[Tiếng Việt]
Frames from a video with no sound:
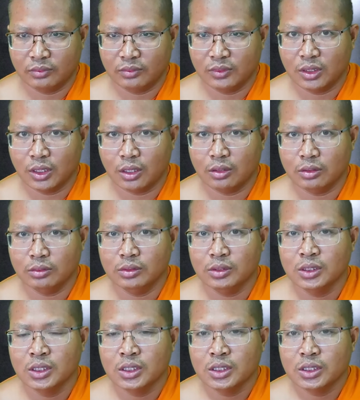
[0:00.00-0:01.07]
nông
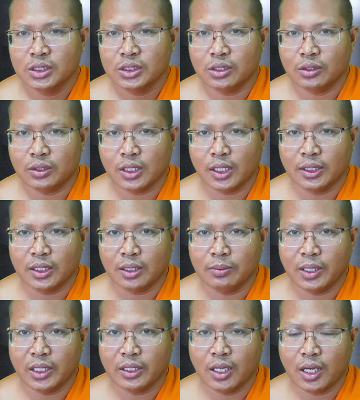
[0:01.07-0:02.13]
sốt tận tới
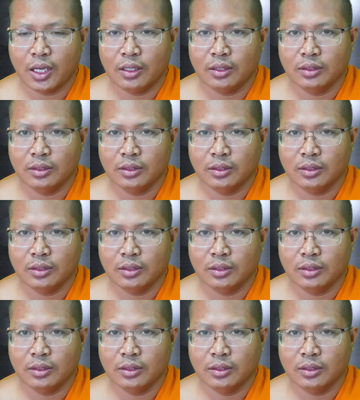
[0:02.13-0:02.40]
bay đọ